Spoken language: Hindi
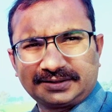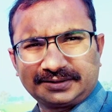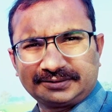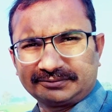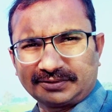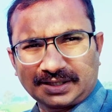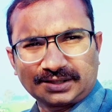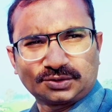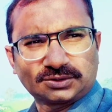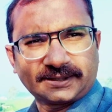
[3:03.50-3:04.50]
वालद
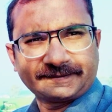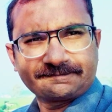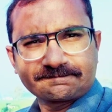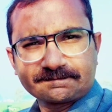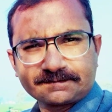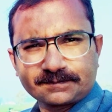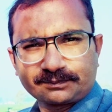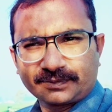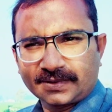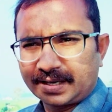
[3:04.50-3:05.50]
वालद होता है
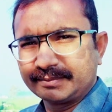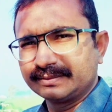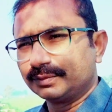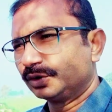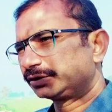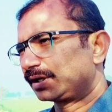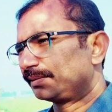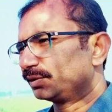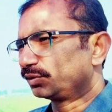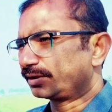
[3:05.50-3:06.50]
हमें
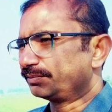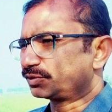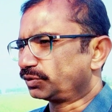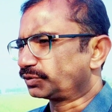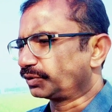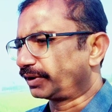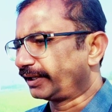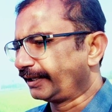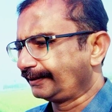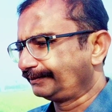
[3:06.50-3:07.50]
बहुत कमी उनकी
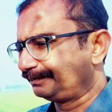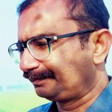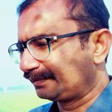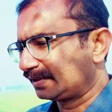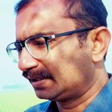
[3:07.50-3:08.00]
महसूस हो रही है